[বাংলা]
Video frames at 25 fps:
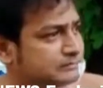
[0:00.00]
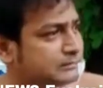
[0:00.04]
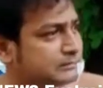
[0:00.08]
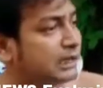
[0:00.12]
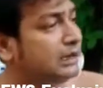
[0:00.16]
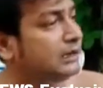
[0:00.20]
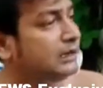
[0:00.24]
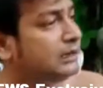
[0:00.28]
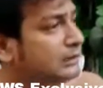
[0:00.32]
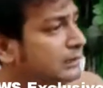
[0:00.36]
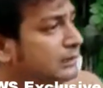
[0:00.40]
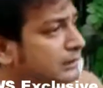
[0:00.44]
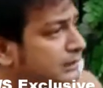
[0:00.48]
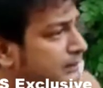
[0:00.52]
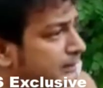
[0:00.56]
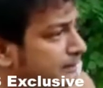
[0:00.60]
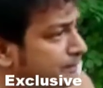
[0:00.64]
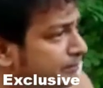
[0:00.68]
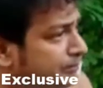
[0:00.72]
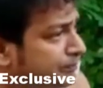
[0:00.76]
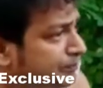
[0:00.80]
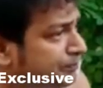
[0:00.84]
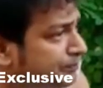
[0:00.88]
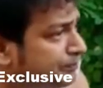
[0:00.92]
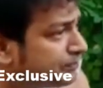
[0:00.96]
হ্যাঁ
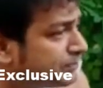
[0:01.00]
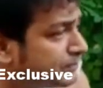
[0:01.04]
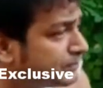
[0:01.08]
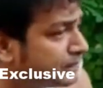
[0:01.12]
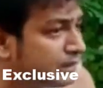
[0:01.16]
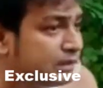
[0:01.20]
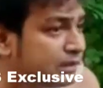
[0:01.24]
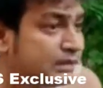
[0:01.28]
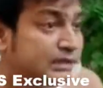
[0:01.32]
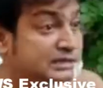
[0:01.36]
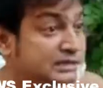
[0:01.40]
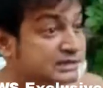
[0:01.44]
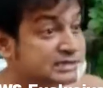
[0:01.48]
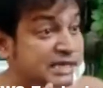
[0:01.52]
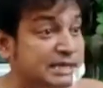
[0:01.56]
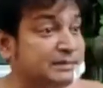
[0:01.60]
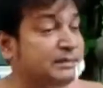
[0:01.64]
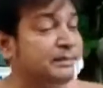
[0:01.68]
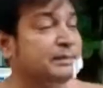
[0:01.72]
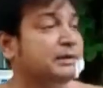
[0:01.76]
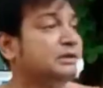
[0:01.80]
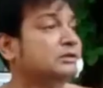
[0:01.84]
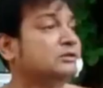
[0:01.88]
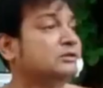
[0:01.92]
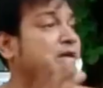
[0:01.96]
হামলা কেন চালালো সেই
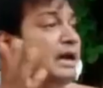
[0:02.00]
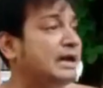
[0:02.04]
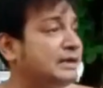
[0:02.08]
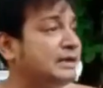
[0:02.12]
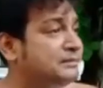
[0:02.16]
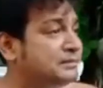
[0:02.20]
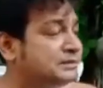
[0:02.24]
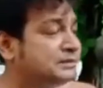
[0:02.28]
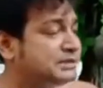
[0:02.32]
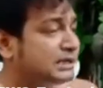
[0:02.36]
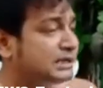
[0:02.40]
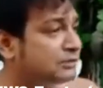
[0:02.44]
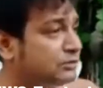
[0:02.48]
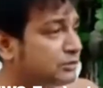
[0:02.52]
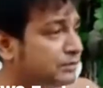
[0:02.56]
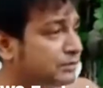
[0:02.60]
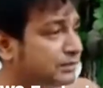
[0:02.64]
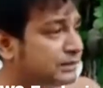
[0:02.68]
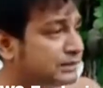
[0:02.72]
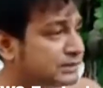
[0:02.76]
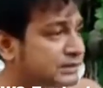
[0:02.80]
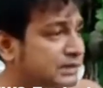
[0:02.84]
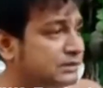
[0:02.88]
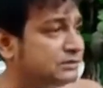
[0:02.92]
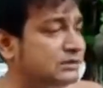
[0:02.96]
ব্যাপারটা তো আইন বিচার করবে
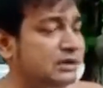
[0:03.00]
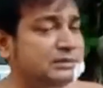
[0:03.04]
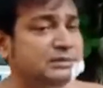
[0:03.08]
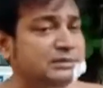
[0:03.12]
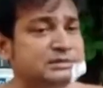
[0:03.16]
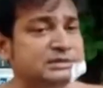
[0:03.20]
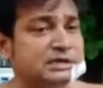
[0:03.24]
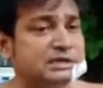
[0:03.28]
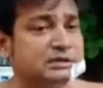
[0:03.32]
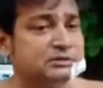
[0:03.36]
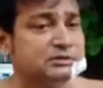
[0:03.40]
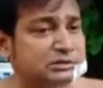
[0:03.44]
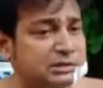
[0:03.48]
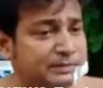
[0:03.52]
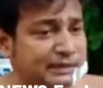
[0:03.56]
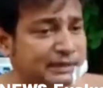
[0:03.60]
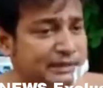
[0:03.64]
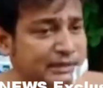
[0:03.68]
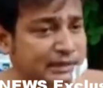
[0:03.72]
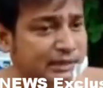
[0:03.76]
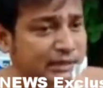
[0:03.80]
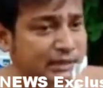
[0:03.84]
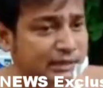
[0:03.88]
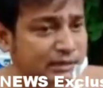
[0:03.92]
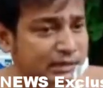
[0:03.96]
সেটা তো আমি বিচার করতে পারি
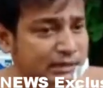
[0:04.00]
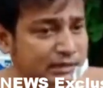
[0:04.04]
না